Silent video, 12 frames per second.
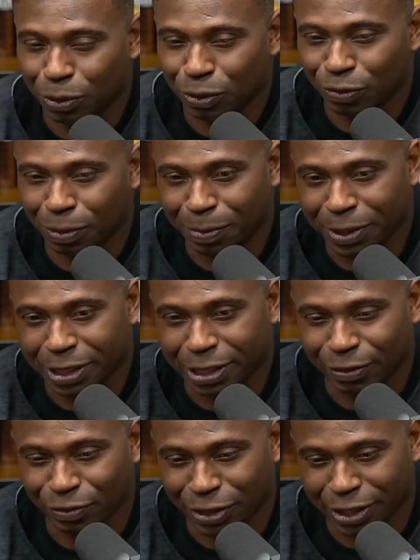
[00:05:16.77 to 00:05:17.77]
do Mundo o
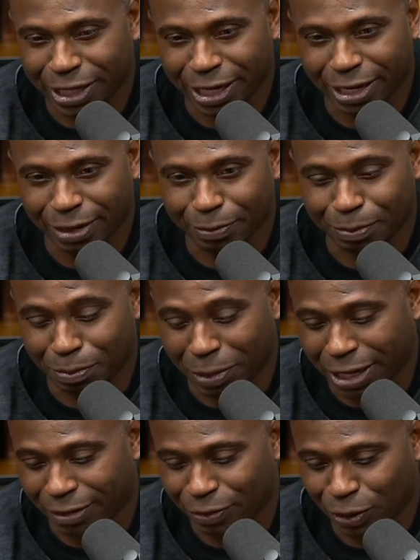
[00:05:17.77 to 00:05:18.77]
Vampeta teve uma ideia
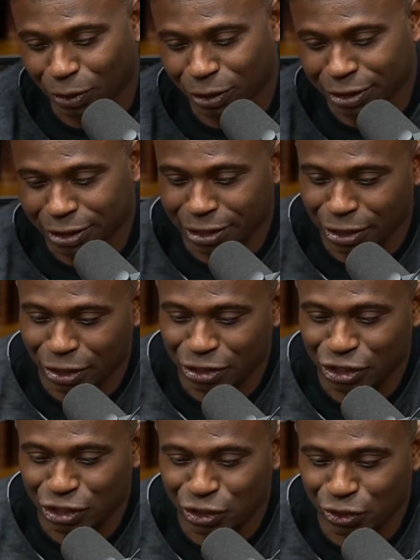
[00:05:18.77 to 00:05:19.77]
maravilhosa. Senão Qual?
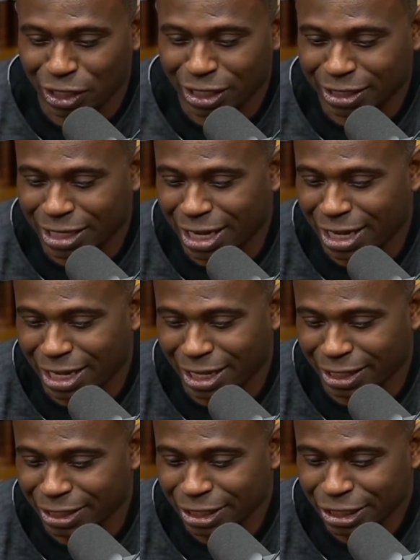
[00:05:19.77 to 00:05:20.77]
a gente não ia
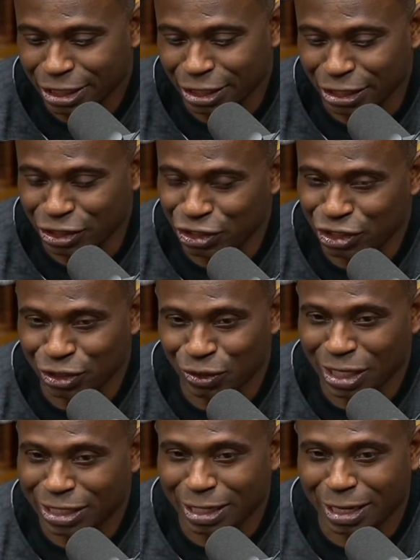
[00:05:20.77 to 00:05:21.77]
estar. Tá, a gente é.
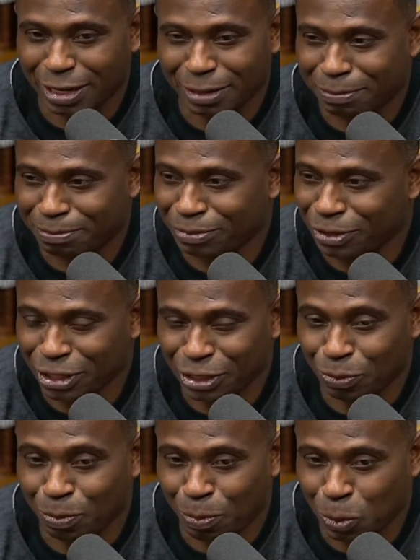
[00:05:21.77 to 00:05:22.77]
não ia estar tá,
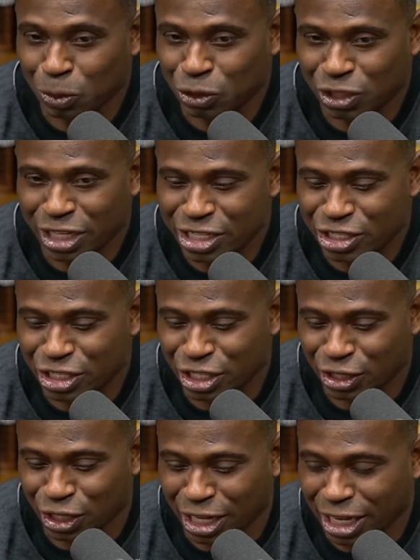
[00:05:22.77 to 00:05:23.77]
um pouco Até hoje,
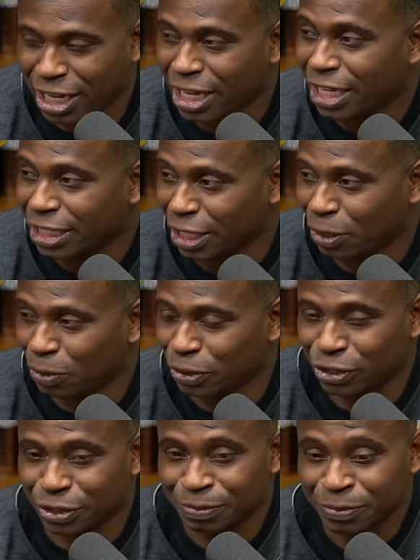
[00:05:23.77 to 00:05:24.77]
depois disso né? aí, depois Até disso
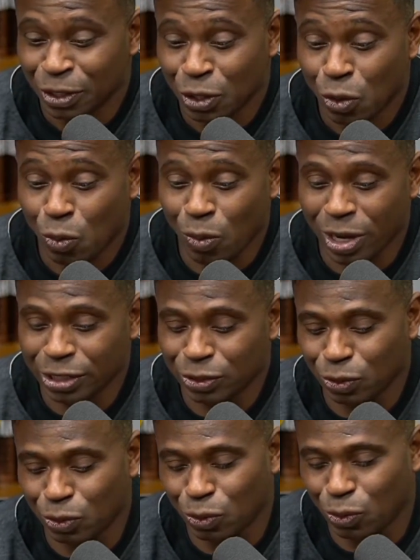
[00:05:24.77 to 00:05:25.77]
hoje. todo mundo fez, ó.
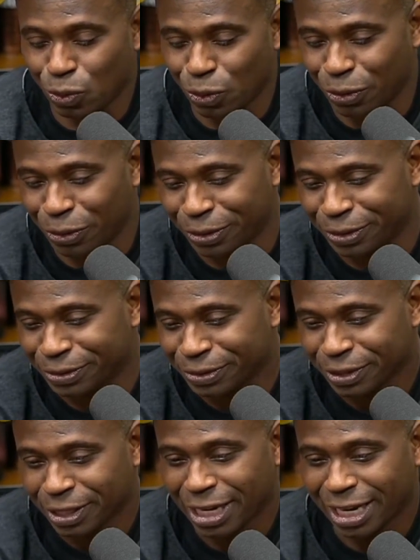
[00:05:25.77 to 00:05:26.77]
Quando
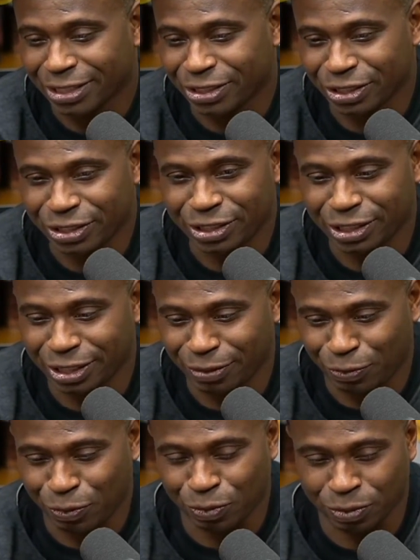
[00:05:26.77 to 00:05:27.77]
a
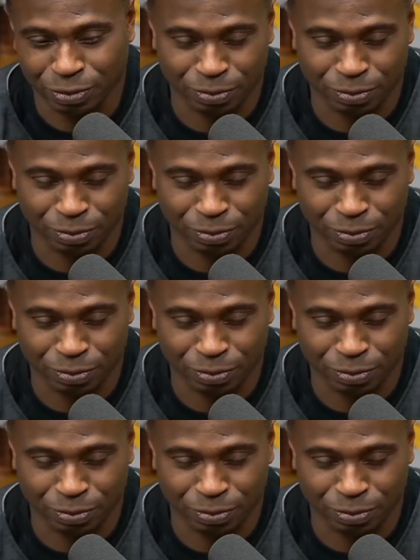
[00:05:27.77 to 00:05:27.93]
gente